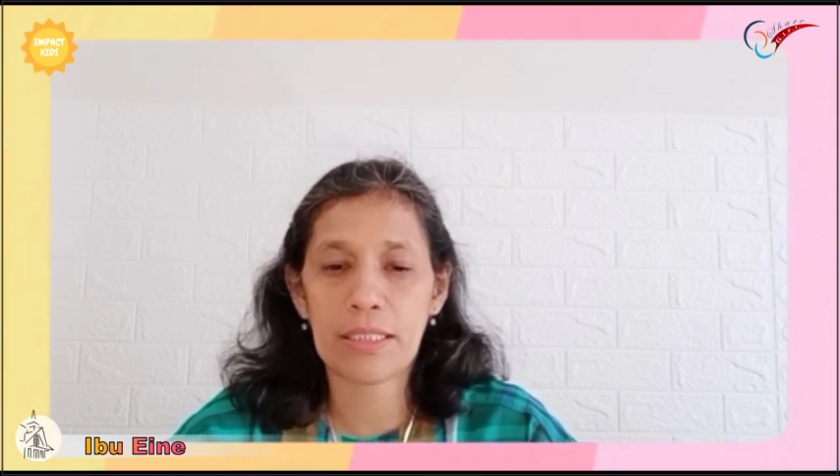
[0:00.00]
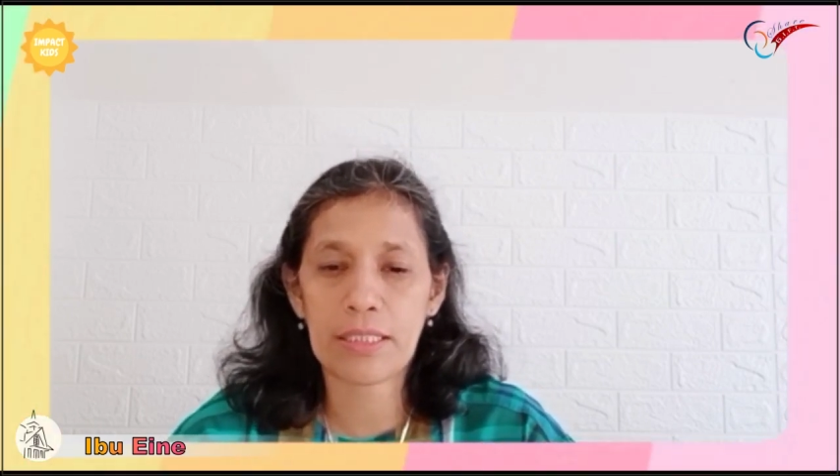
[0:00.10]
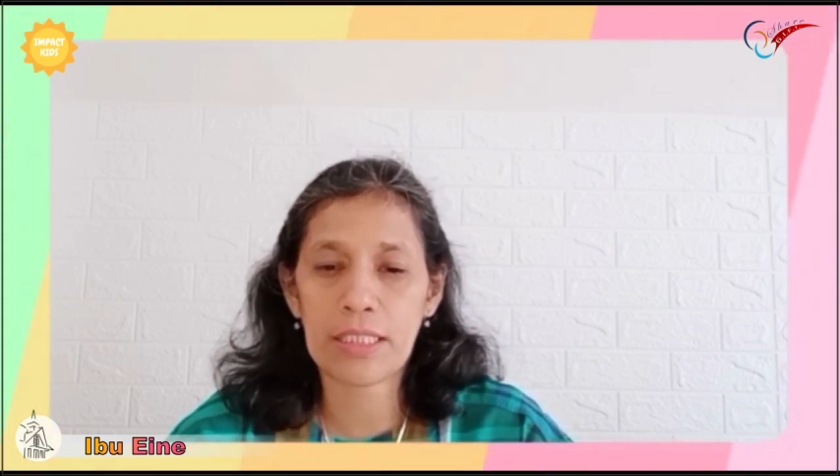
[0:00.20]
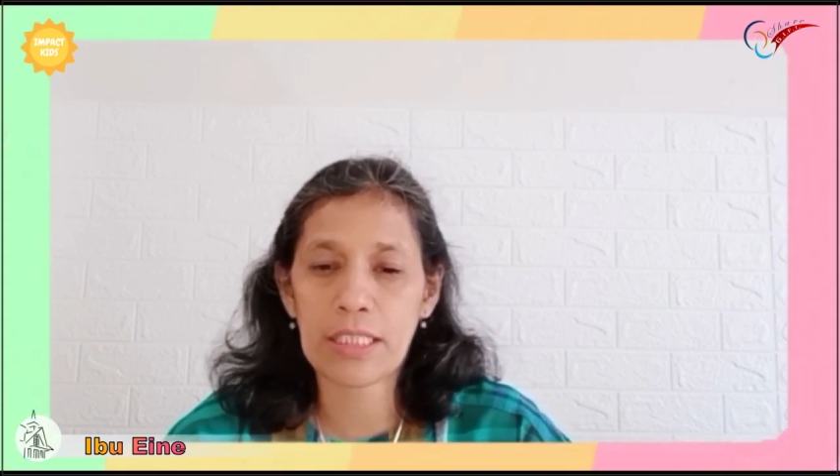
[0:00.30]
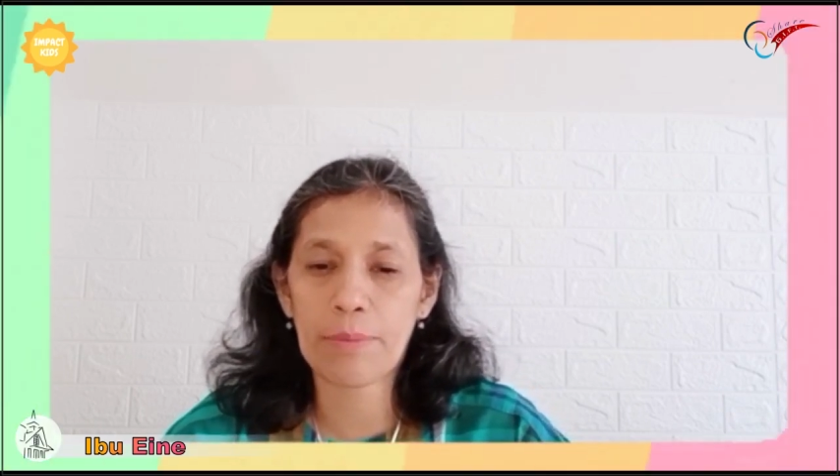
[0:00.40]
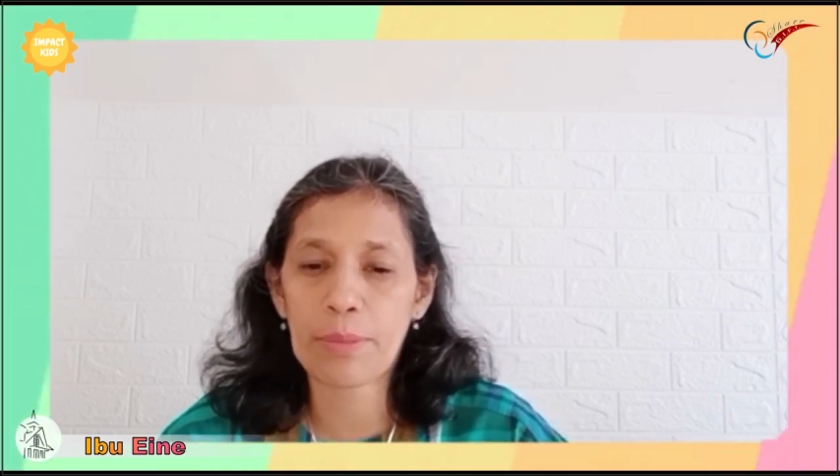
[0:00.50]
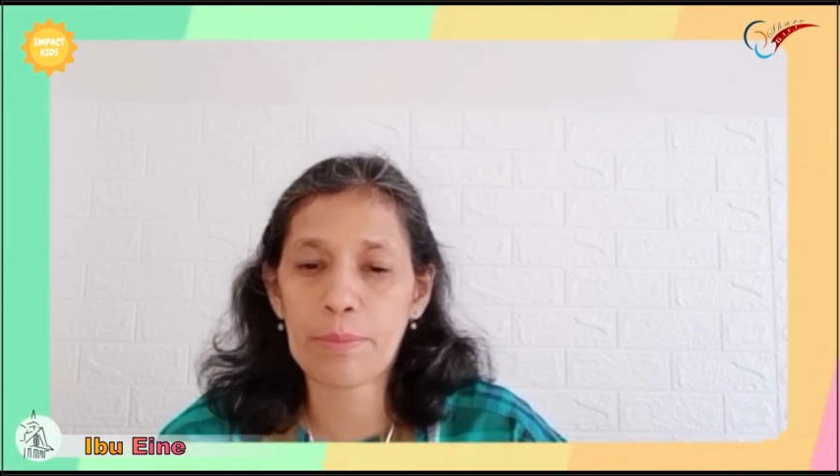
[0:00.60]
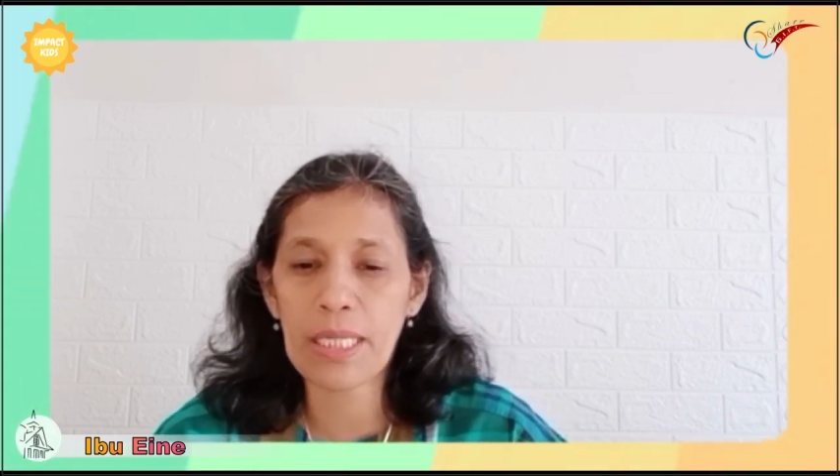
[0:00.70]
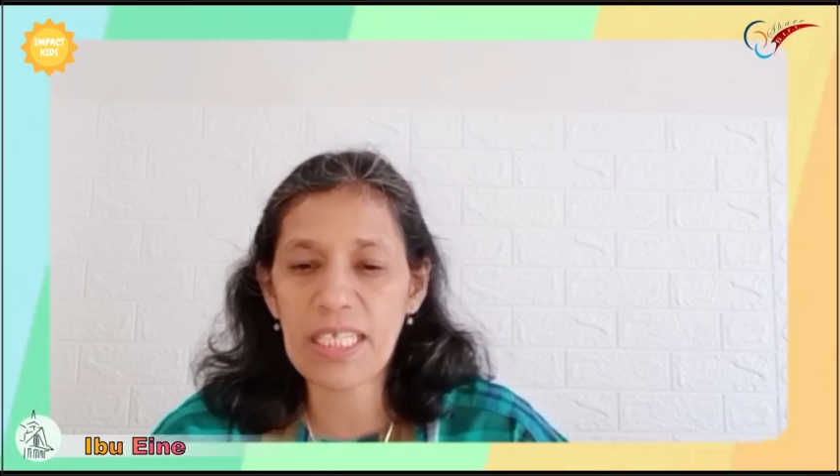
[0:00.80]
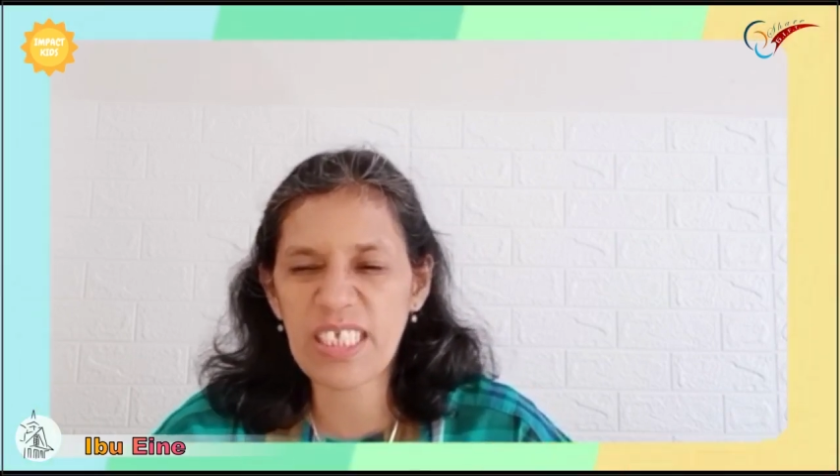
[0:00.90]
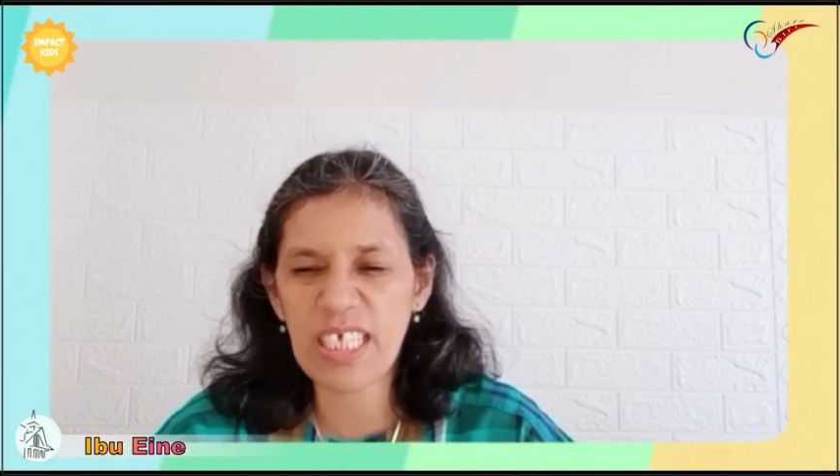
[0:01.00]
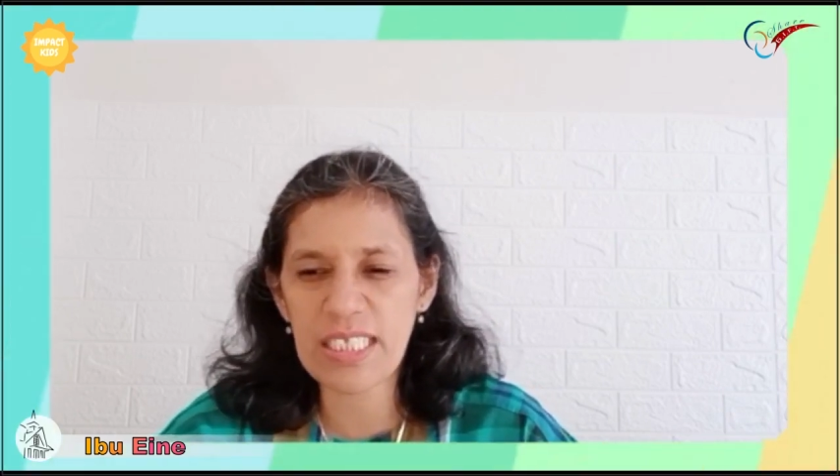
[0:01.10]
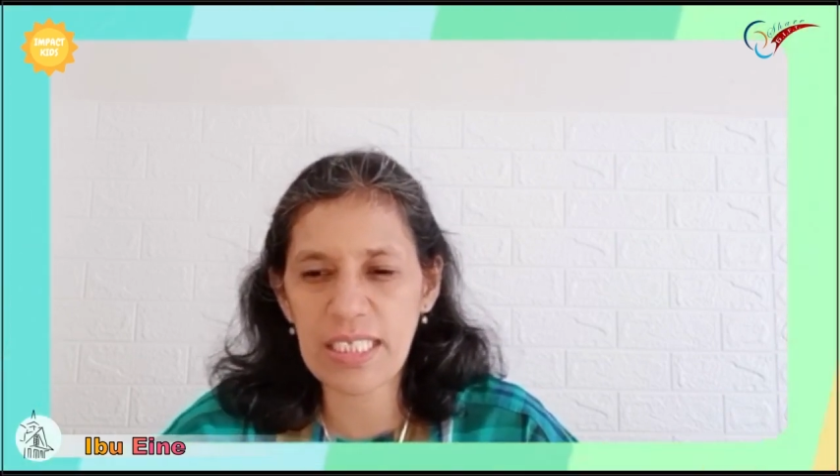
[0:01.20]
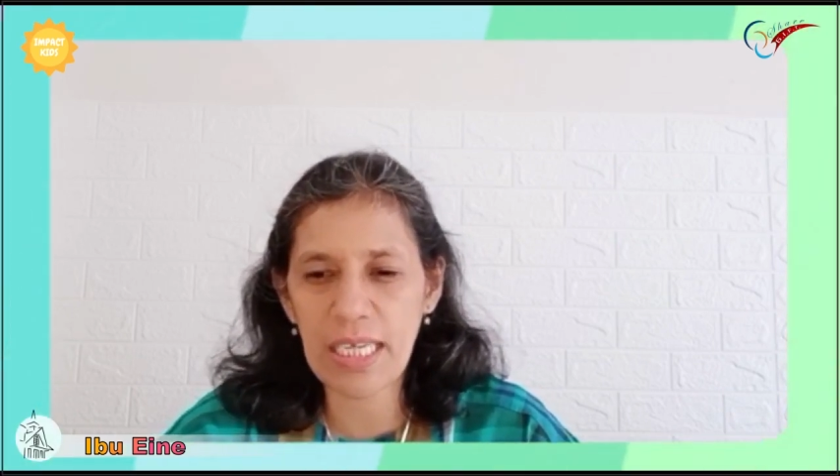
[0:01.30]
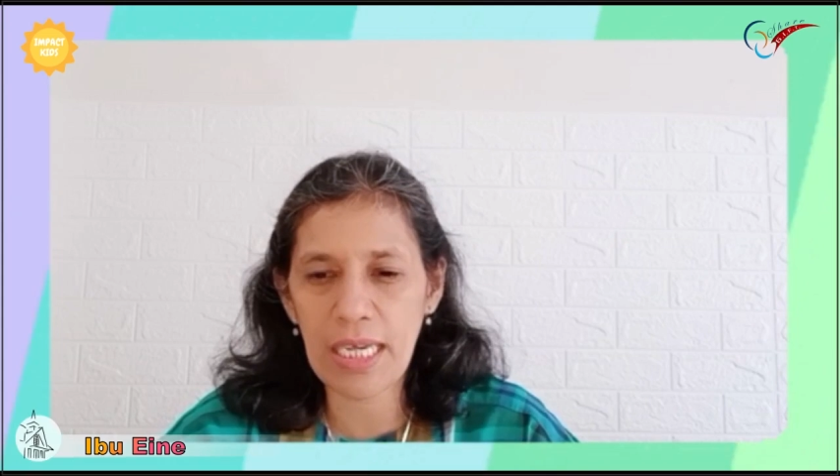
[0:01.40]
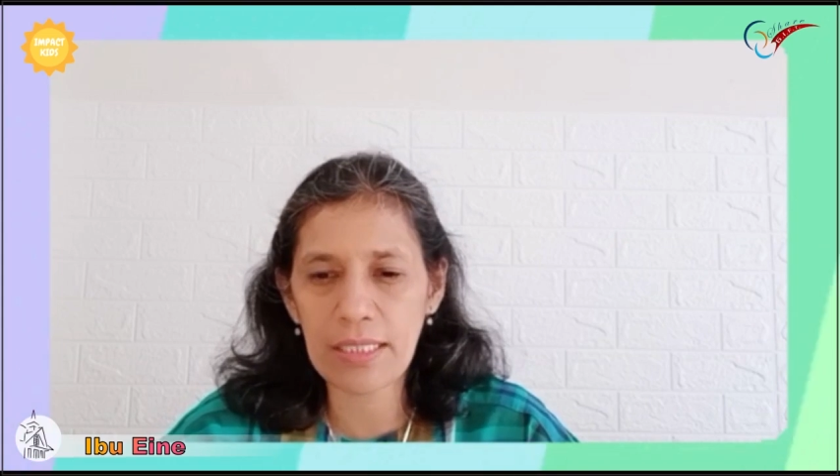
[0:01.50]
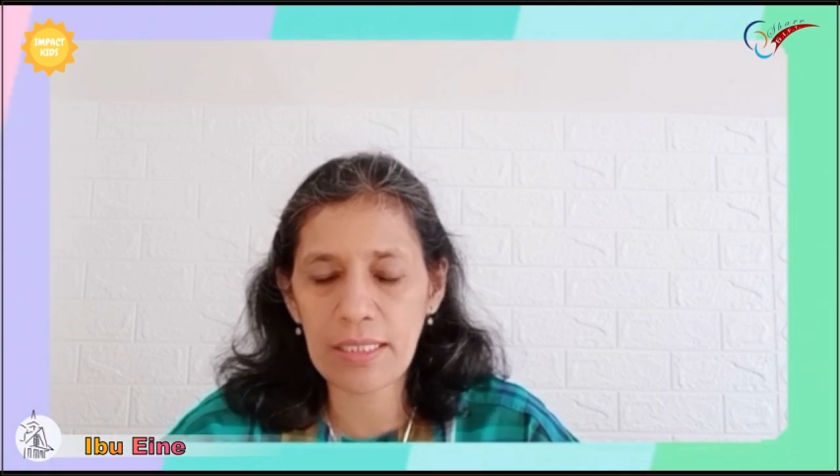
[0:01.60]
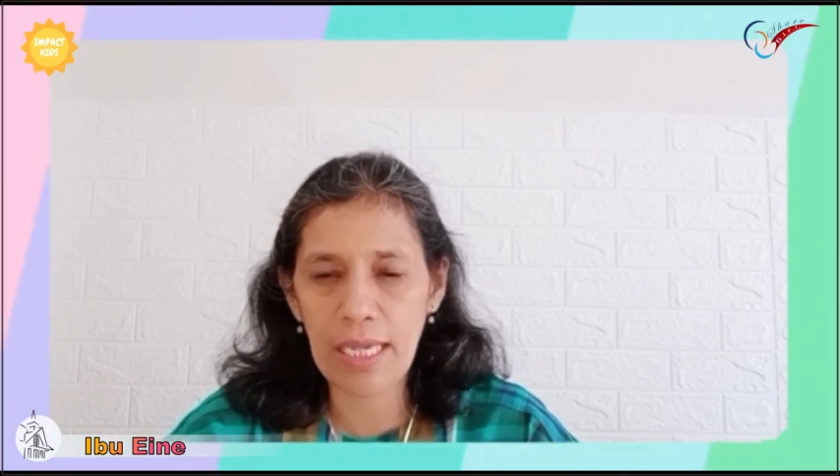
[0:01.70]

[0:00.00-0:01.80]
kita berbelas kasihan,